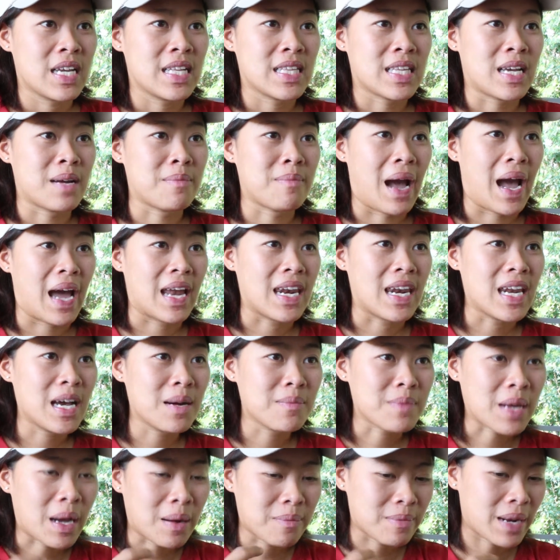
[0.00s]
ถ้าหมาเริ่
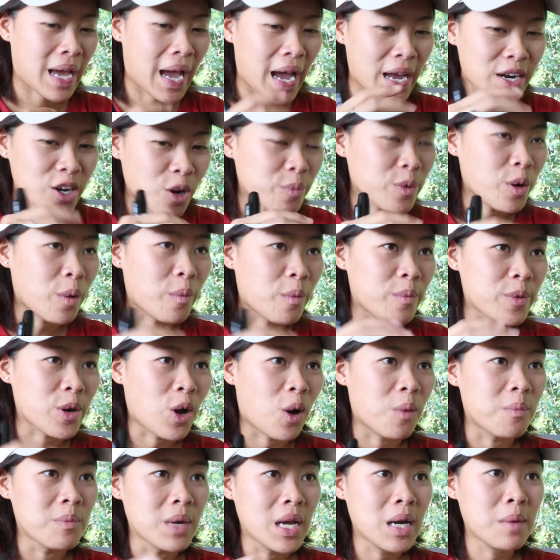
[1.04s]
มทำท่าดม
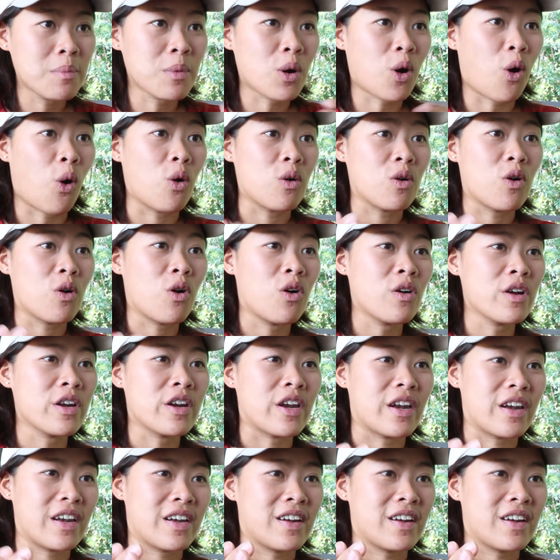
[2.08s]
เริ่มโก่งก้น